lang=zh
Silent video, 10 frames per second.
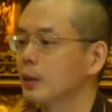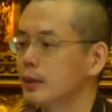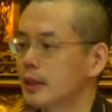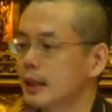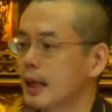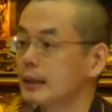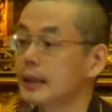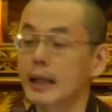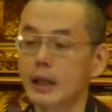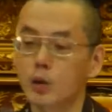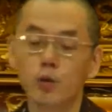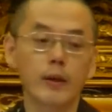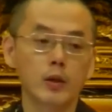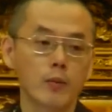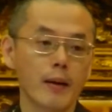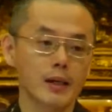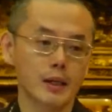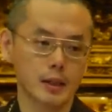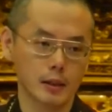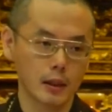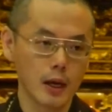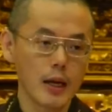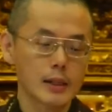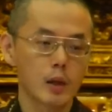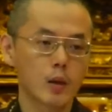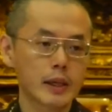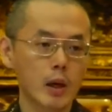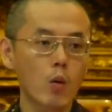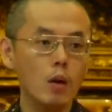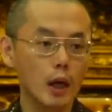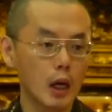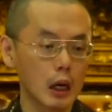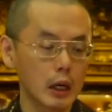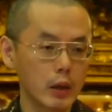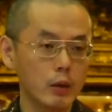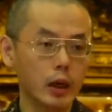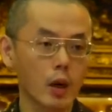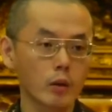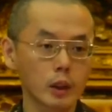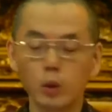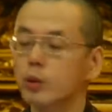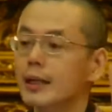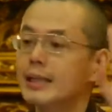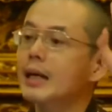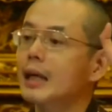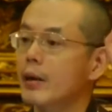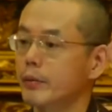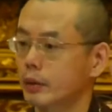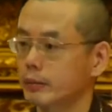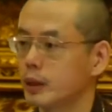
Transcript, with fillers: 我今天带你出门去办事。”结果在过了河流以后呢，突然下大雨，